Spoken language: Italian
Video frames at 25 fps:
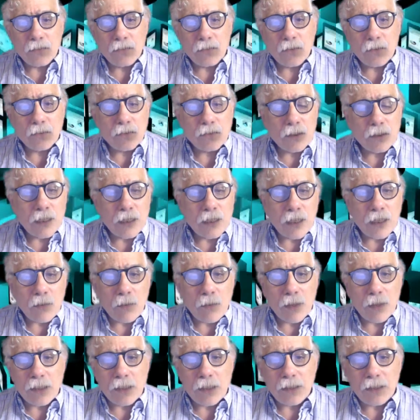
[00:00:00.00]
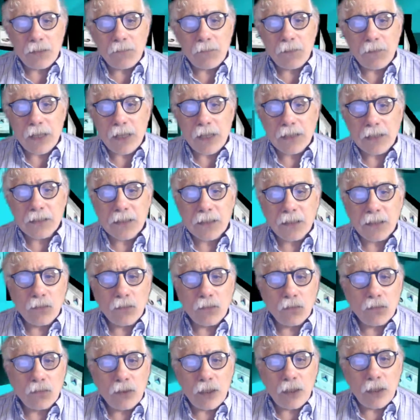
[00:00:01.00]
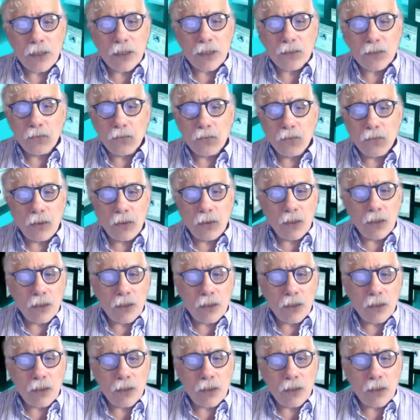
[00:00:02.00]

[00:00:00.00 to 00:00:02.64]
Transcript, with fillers: condotta dalla Guardia di Finanza di Udine su